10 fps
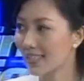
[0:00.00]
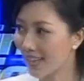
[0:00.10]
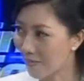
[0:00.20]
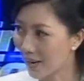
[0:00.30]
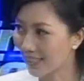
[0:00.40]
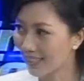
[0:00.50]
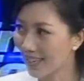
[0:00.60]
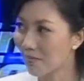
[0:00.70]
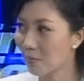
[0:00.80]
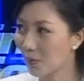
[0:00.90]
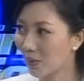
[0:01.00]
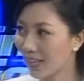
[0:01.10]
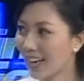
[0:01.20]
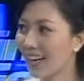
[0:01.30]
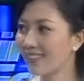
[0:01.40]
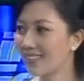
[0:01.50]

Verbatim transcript: สาพัฒธนพิบูลนะคะวัน